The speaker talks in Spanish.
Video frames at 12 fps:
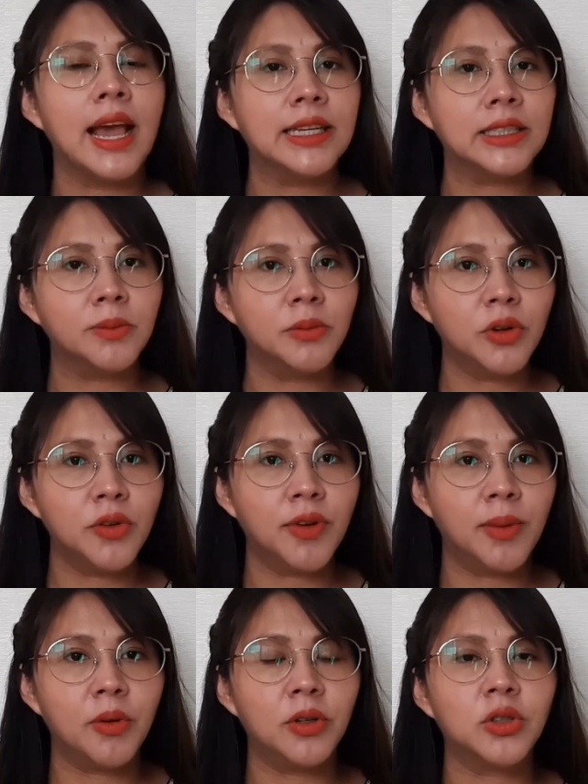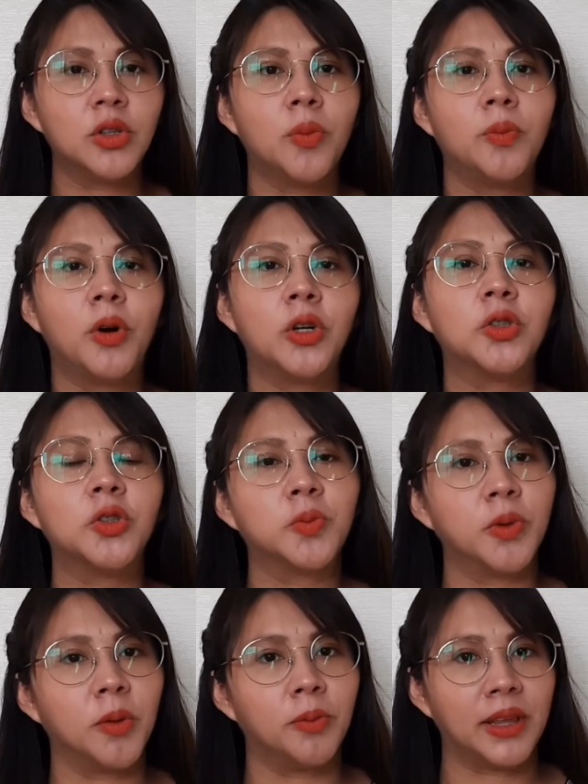Es muy famoso por sus
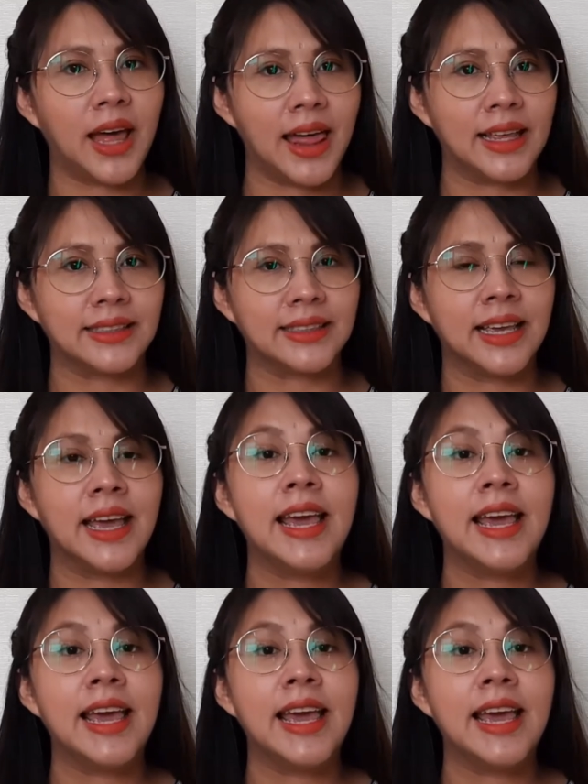propiedades